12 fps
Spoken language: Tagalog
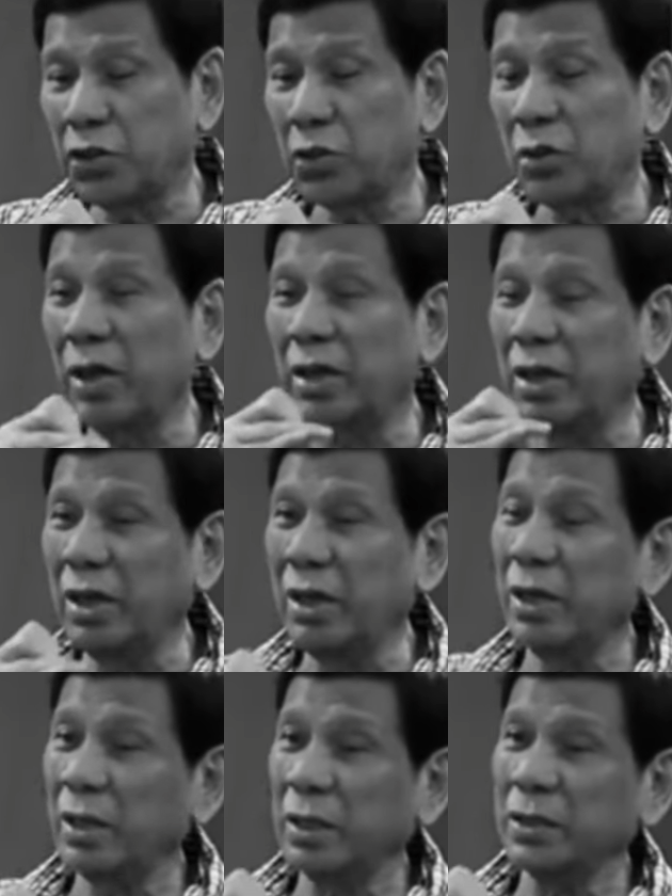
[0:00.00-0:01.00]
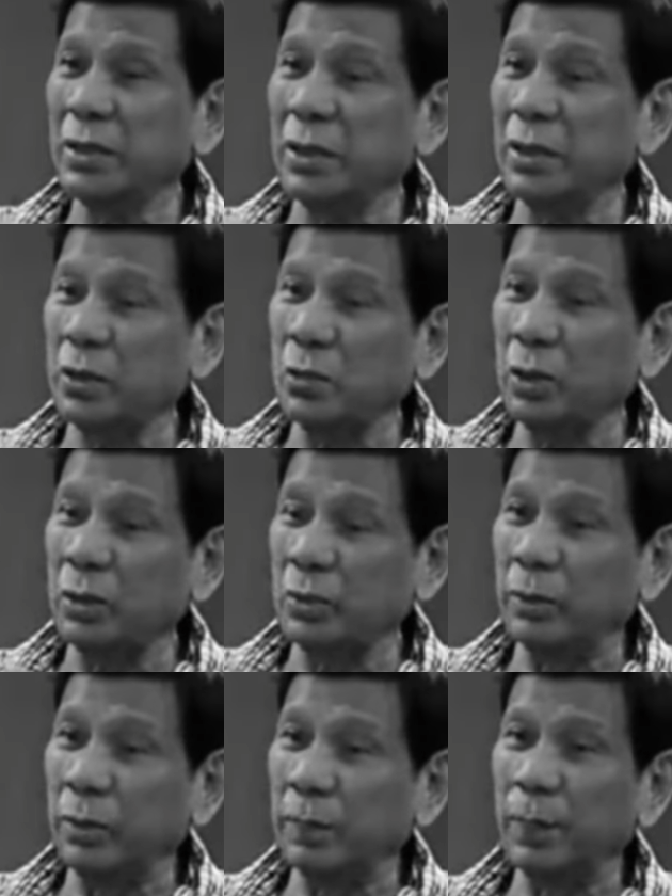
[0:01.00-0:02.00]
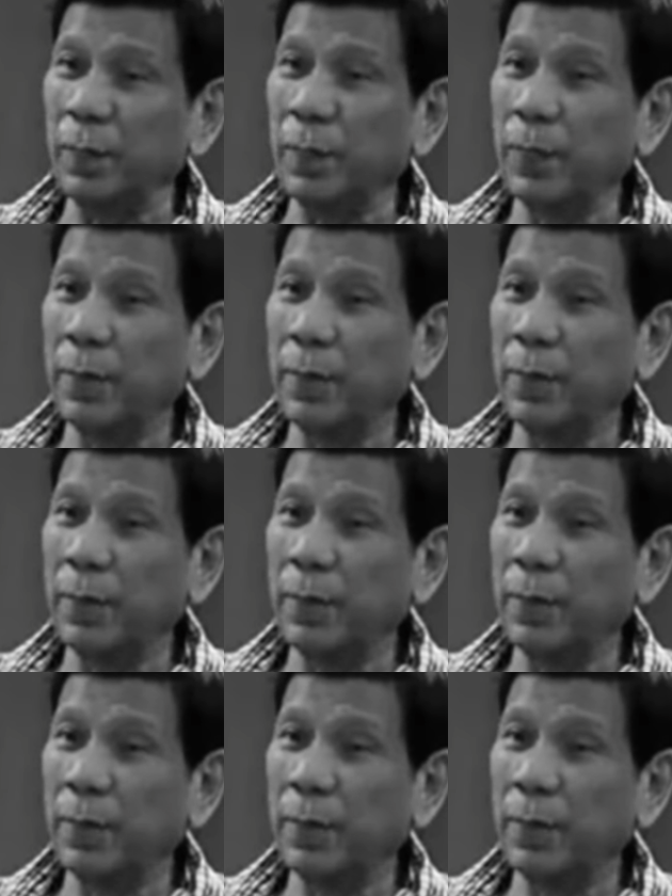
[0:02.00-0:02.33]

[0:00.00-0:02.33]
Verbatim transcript: It's your idea kasi itong ano. Eh.